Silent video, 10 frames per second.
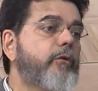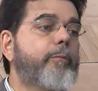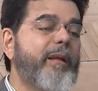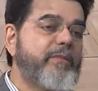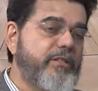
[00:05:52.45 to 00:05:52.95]
e o
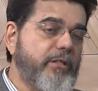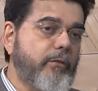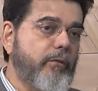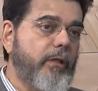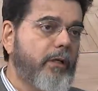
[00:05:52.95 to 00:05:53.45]

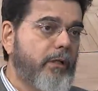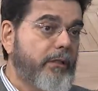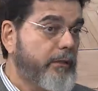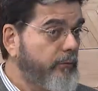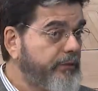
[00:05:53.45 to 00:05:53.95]
plebiscito, né?
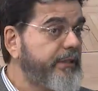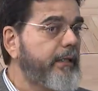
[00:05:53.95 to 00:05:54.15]
Então você